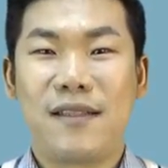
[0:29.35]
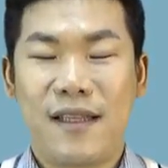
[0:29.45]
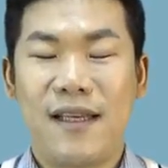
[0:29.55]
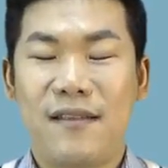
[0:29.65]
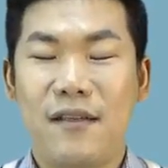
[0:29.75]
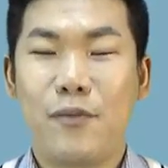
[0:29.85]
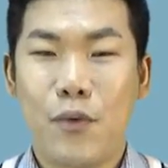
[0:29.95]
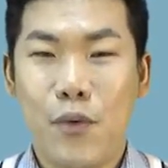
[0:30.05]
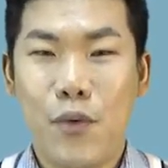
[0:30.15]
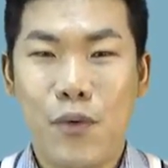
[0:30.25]
데이터를
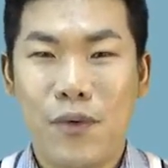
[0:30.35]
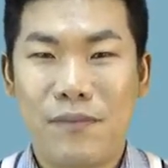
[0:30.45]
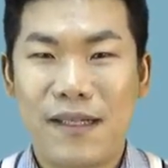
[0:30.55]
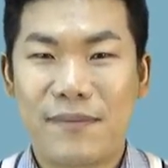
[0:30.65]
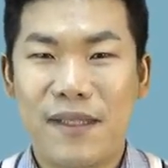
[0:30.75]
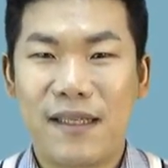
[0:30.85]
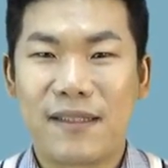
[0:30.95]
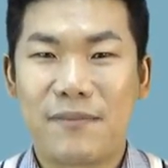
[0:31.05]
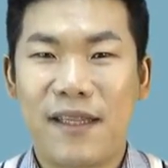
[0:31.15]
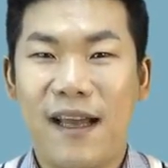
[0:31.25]
보고
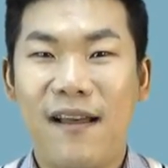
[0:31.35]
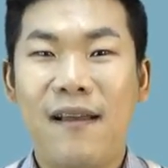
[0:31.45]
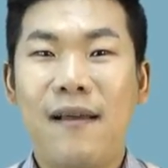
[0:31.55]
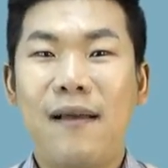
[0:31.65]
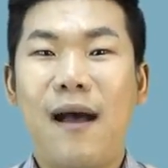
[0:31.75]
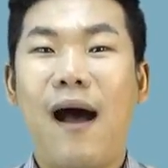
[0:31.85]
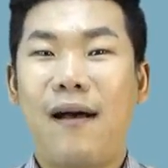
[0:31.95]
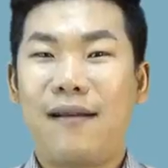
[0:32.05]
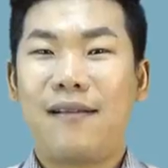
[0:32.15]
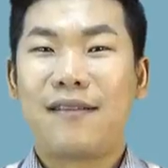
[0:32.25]
말씀드리겠습니다.
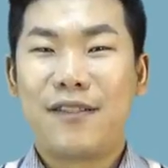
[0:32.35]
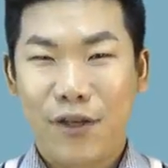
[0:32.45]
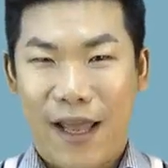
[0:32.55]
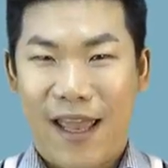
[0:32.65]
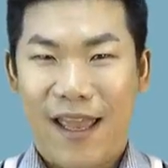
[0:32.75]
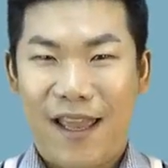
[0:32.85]
아, 그 전에